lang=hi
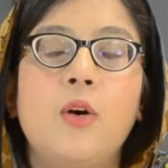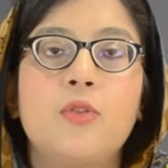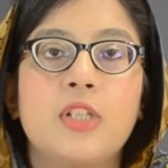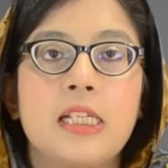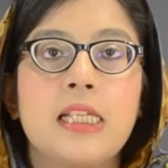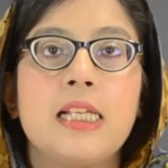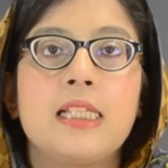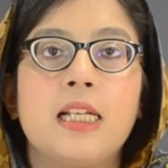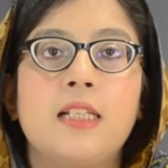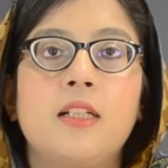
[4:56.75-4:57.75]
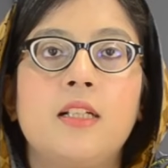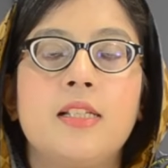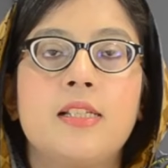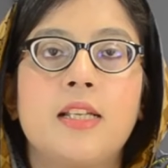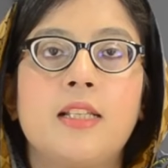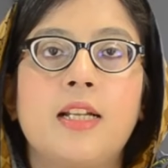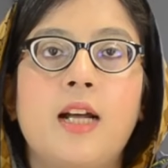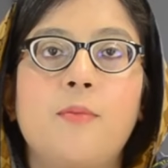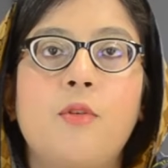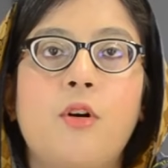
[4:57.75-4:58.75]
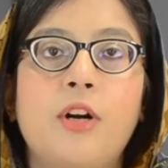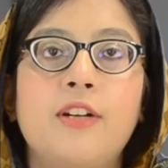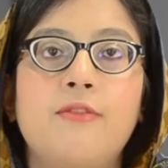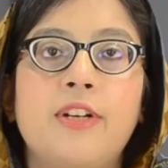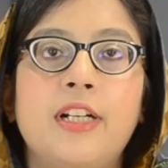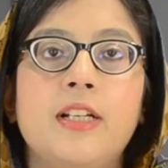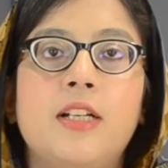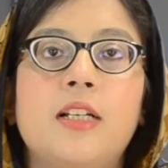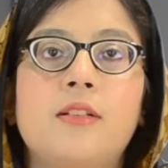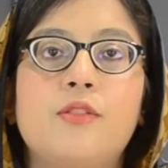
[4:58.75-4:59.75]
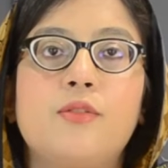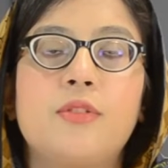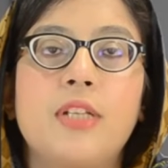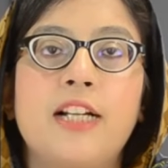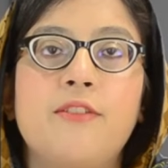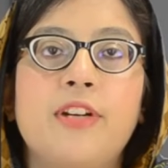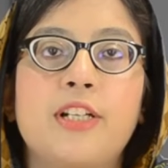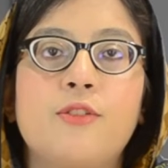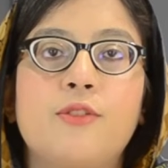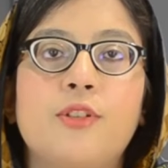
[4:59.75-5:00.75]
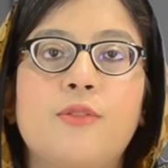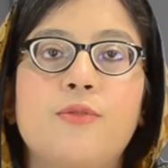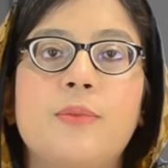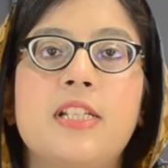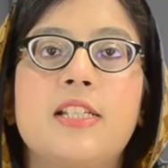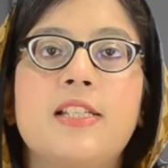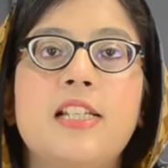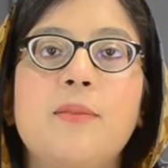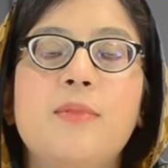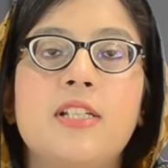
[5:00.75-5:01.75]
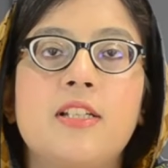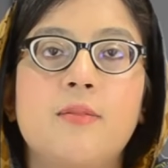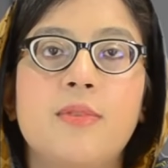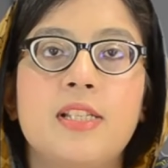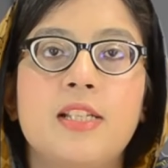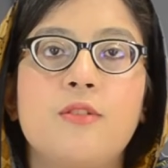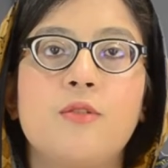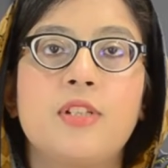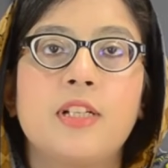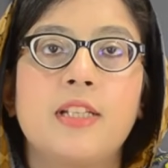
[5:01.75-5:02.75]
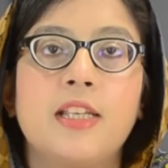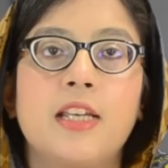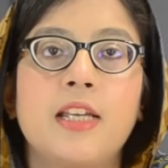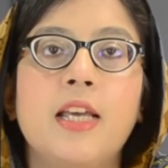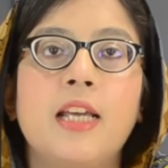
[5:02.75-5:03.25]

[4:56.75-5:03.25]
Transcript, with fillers: उसके साथ साथ इसके अंदर आपको और डिफरेंट जो साइड इफ़ेक्ट्स होते हैं उसमें जैसे स्लीप डिस्टर्बेंसेस हो सकती हैं